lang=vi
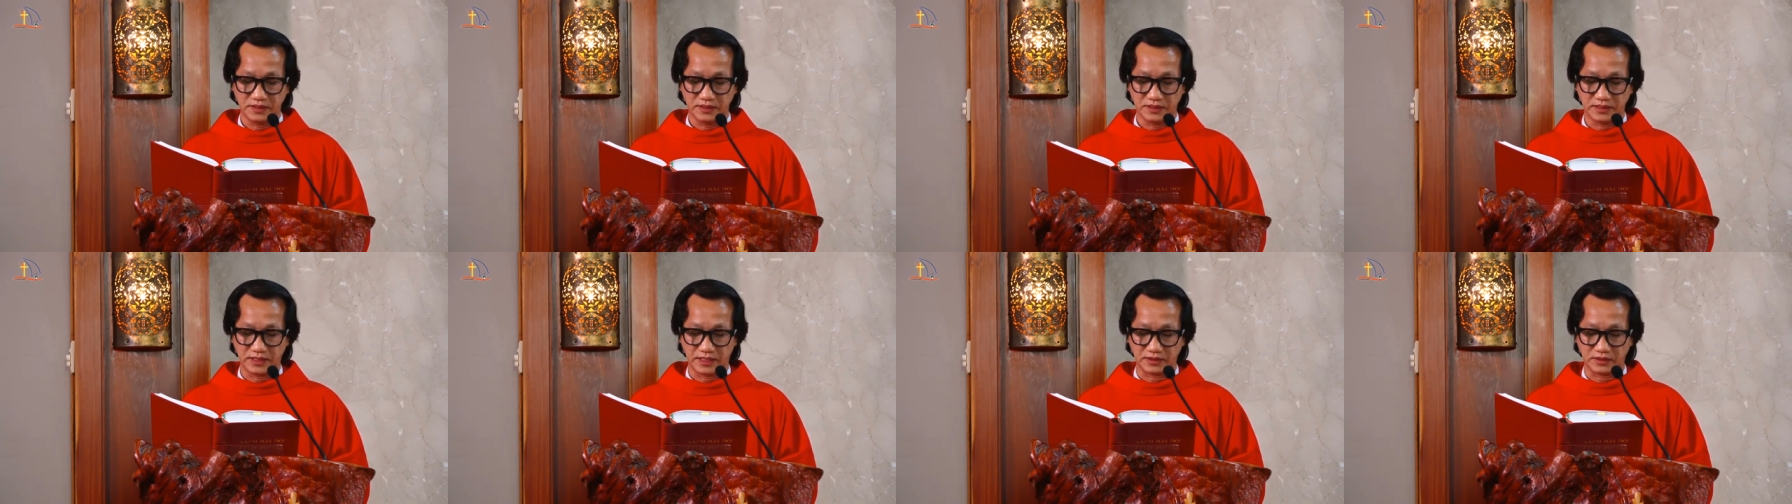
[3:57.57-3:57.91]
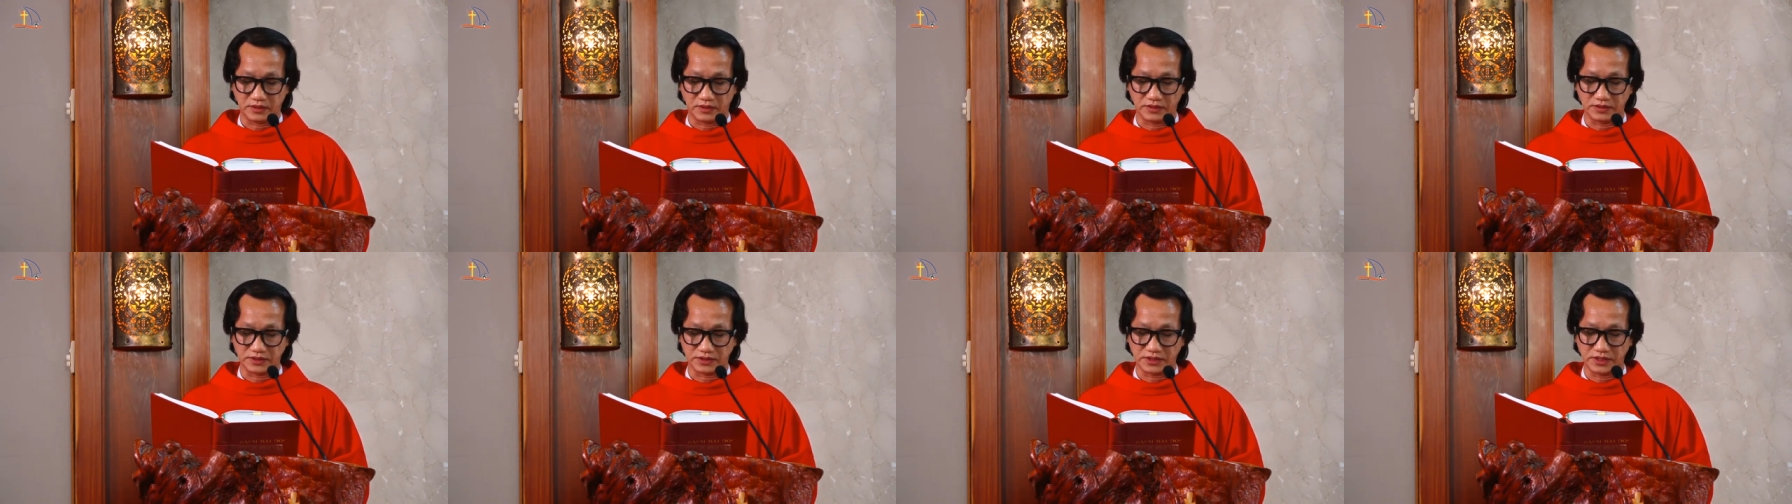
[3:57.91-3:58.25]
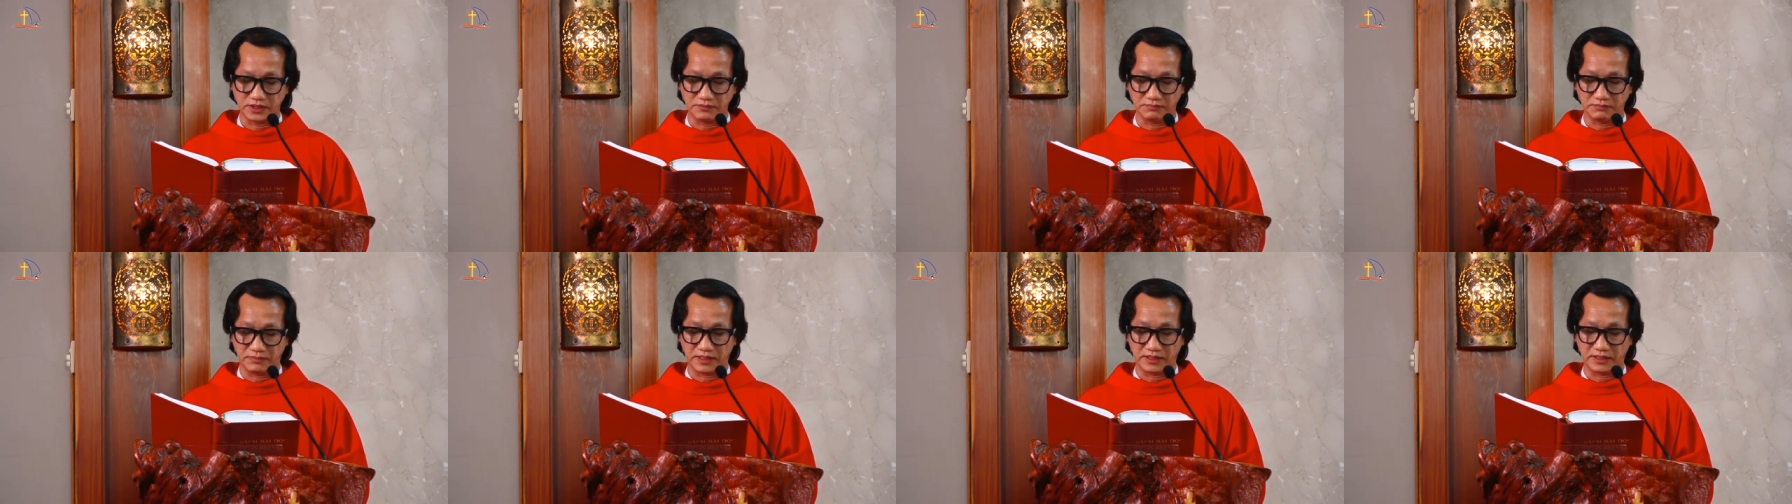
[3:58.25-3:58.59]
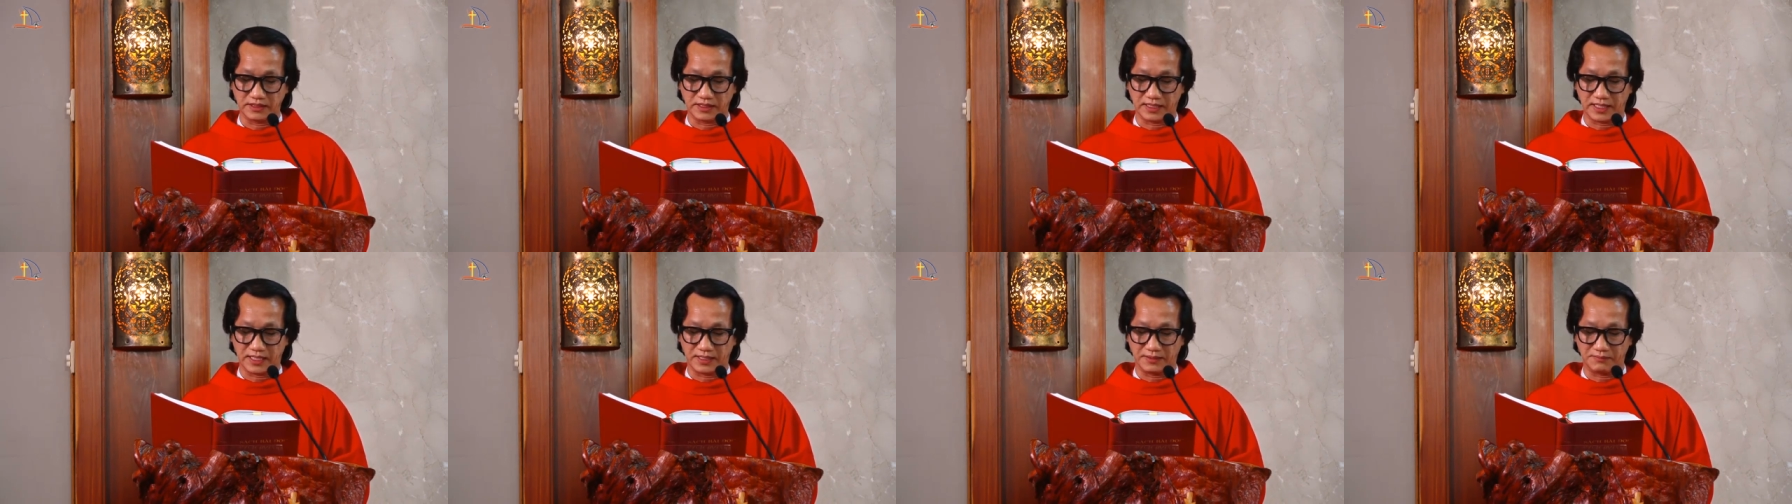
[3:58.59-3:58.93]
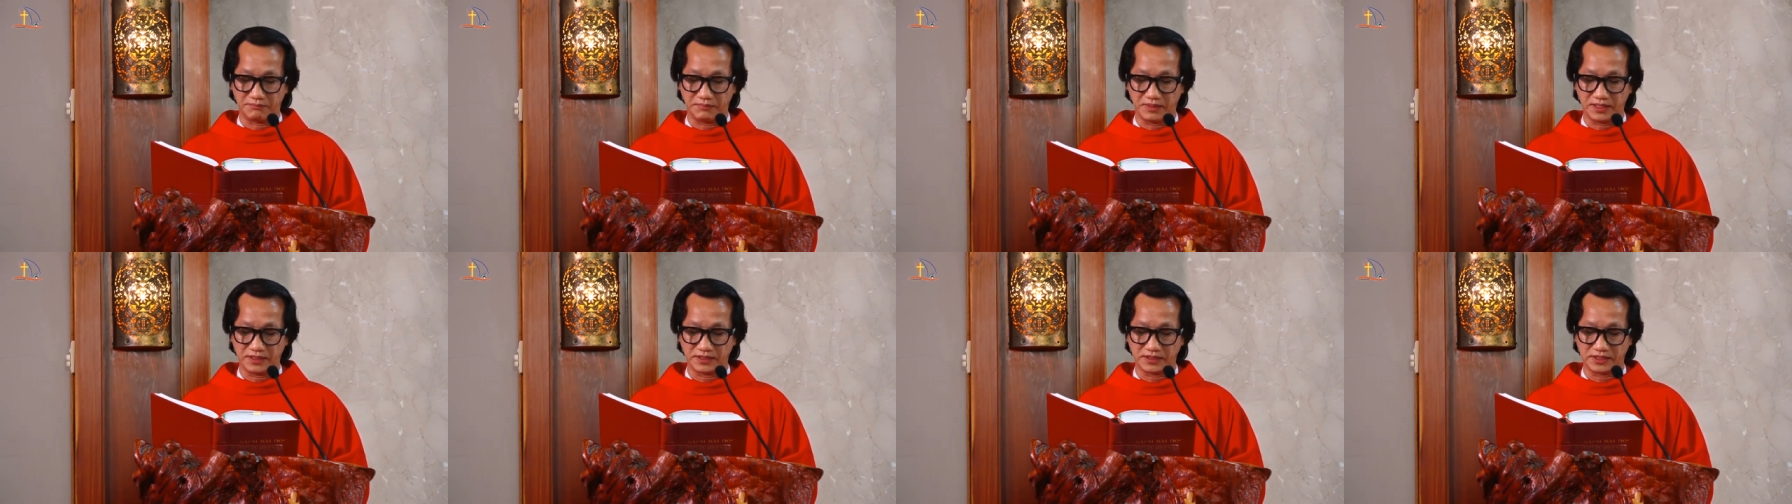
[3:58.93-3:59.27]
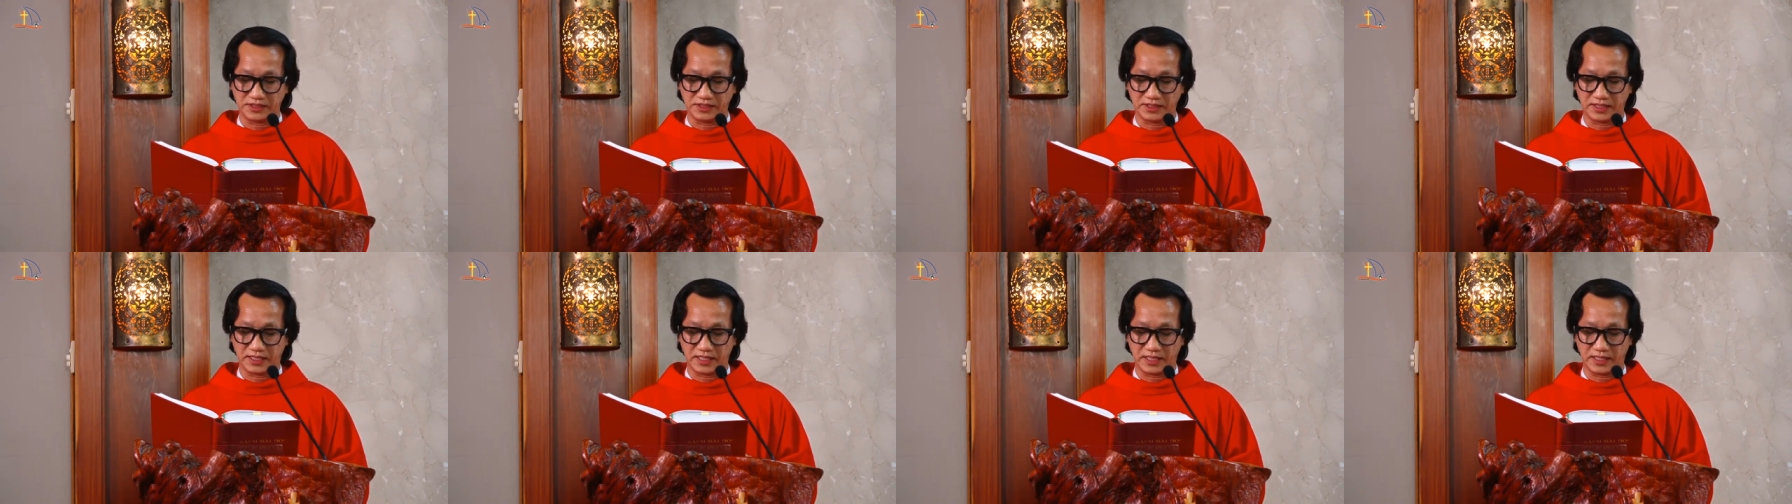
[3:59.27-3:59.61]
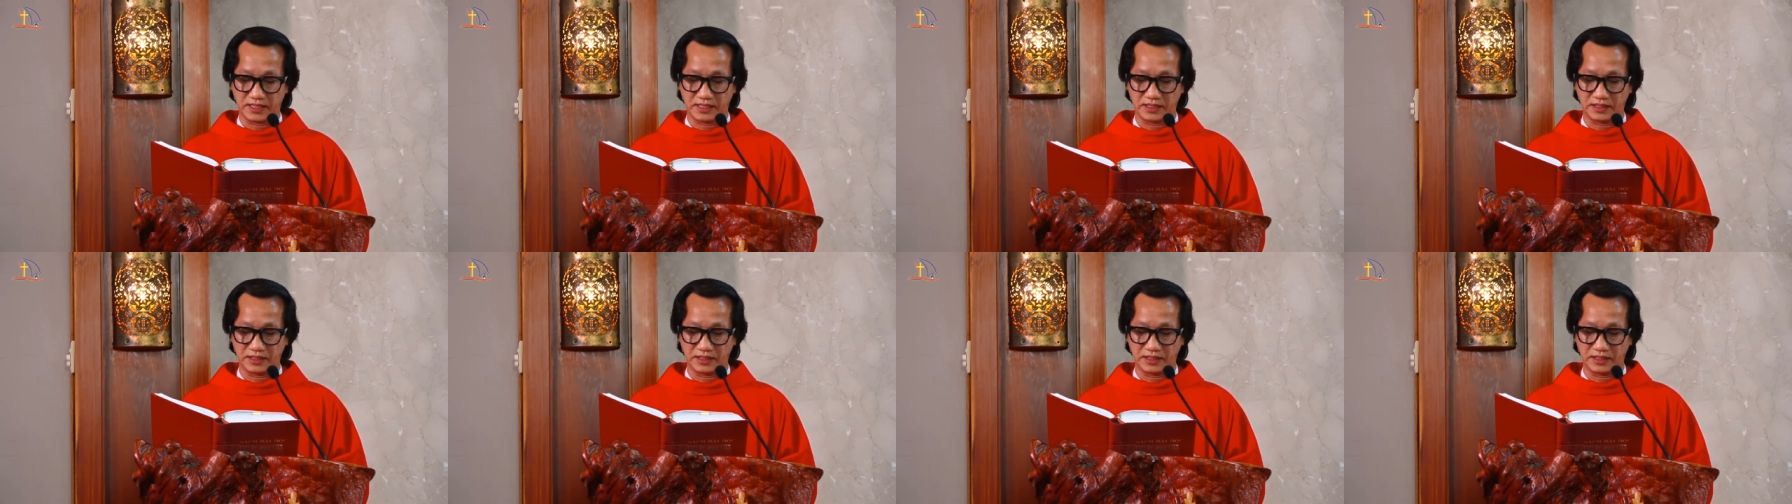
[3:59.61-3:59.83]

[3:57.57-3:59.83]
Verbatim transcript: lại còn xưng mình là Messia,